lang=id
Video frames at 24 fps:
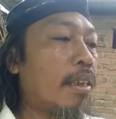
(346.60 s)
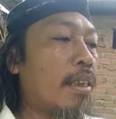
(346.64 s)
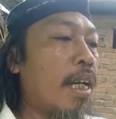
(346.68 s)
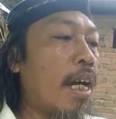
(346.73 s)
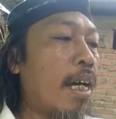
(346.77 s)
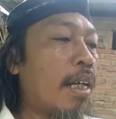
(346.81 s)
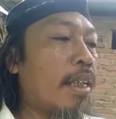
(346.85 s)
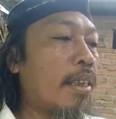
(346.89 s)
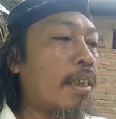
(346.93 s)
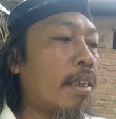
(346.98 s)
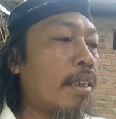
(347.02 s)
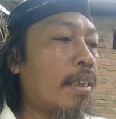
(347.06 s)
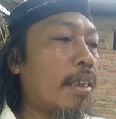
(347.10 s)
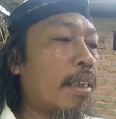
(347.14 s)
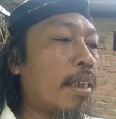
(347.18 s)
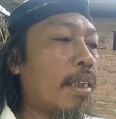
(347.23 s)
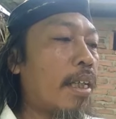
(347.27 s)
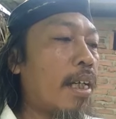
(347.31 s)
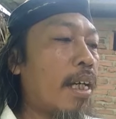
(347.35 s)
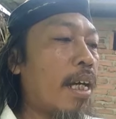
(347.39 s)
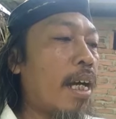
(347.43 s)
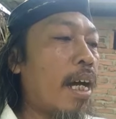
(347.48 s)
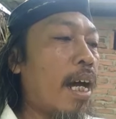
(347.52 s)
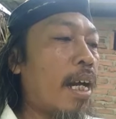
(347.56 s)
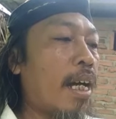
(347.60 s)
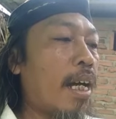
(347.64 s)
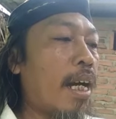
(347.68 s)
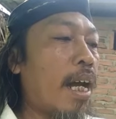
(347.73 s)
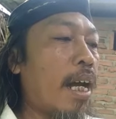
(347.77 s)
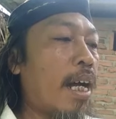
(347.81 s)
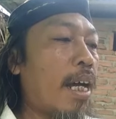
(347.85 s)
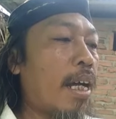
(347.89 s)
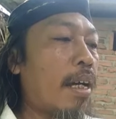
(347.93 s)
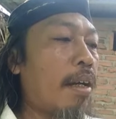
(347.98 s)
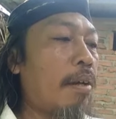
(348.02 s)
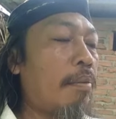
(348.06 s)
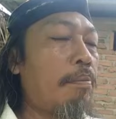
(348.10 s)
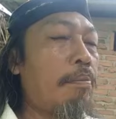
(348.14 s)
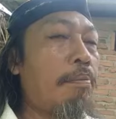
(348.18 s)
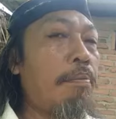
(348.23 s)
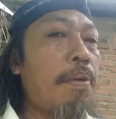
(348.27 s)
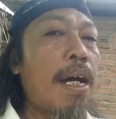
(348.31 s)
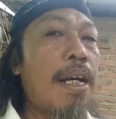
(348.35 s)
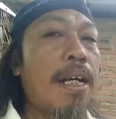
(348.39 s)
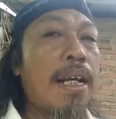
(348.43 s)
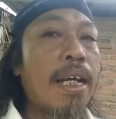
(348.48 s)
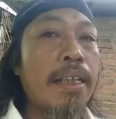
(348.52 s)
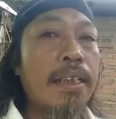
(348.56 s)
dari arah
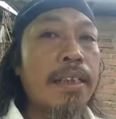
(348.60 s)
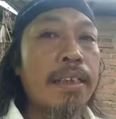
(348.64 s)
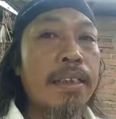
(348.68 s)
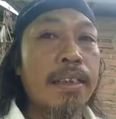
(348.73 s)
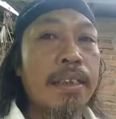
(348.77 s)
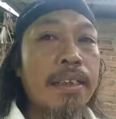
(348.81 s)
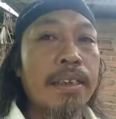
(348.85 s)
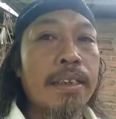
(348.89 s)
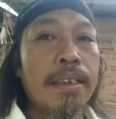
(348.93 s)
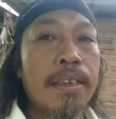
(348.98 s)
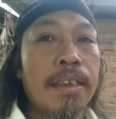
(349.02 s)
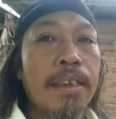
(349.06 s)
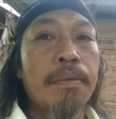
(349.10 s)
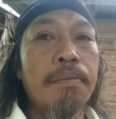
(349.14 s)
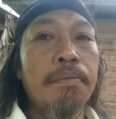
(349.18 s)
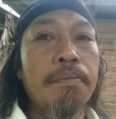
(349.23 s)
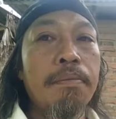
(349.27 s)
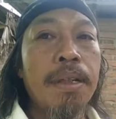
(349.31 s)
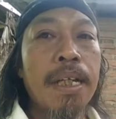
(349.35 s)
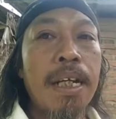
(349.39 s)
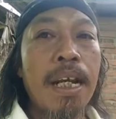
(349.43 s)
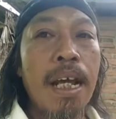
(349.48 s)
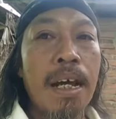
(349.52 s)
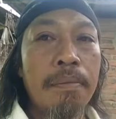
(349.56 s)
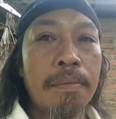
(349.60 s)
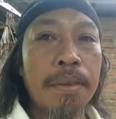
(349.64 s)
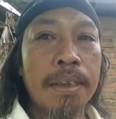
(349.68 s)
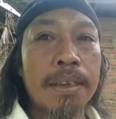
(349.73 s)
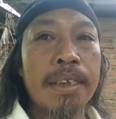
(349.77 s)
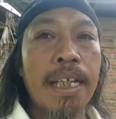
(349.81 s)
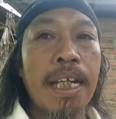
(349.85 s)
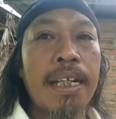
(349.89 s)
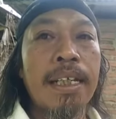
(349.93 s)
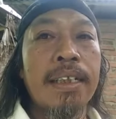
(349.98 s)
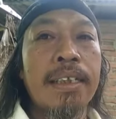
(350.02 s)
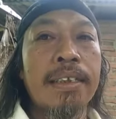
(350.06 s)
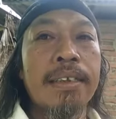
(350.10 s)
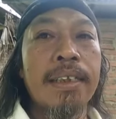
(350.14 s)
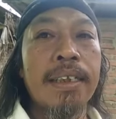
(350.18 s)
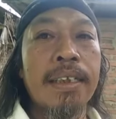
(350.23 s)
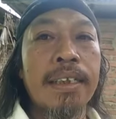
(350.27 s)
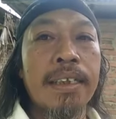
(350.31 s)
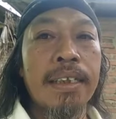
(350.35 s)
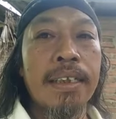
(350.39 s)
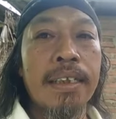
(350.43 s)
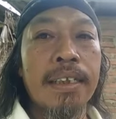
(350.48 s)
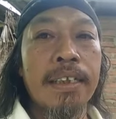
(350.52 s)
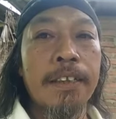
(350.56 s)
barat bila mencari
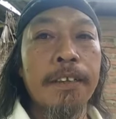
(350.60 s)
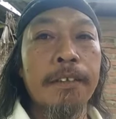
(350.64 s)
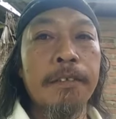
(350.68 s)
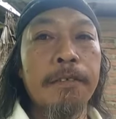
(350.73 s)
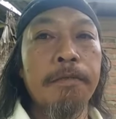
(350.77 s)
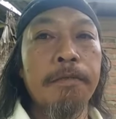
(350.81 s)
rezeki.